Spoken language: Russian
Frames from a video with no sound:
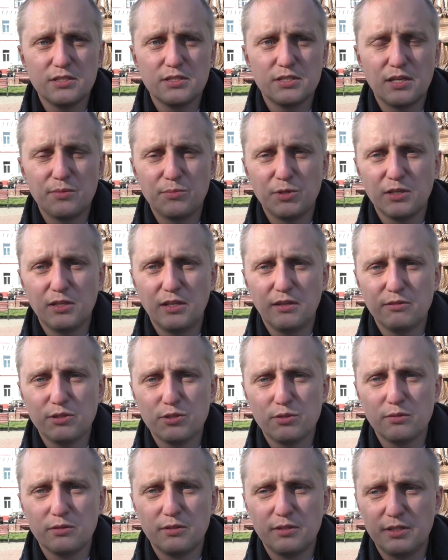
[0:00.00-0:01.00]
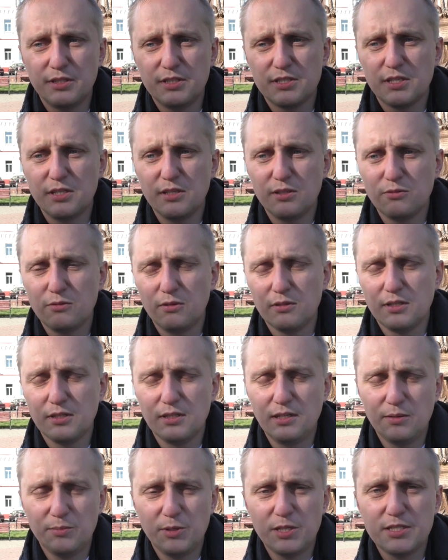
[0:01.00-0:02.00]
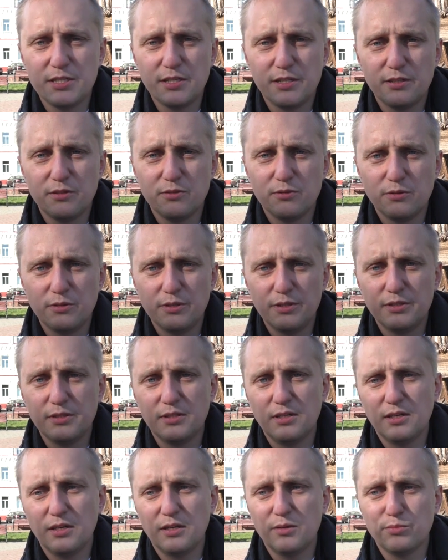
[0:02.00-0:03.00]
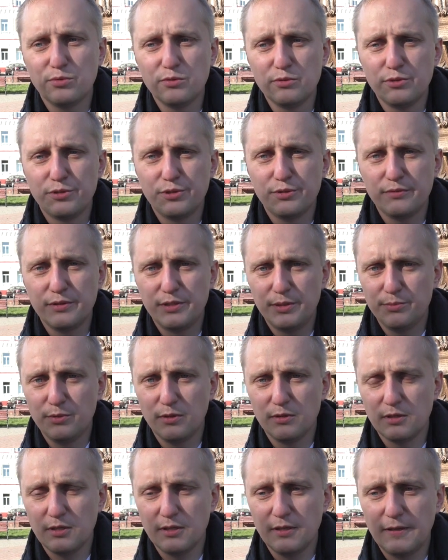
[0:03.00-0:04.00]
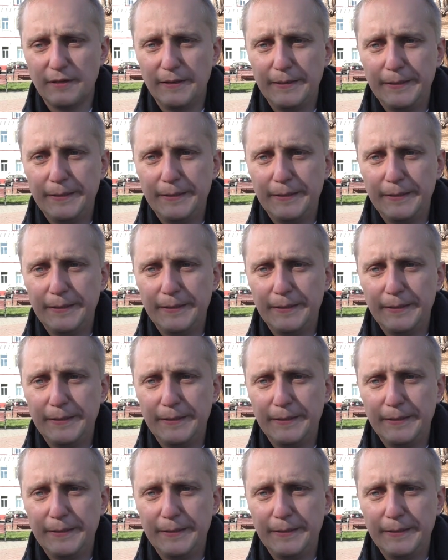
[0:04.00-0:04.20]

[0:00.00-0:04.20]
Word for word: И самое главное, что это риски не только для матери, но и для будущего ребенка.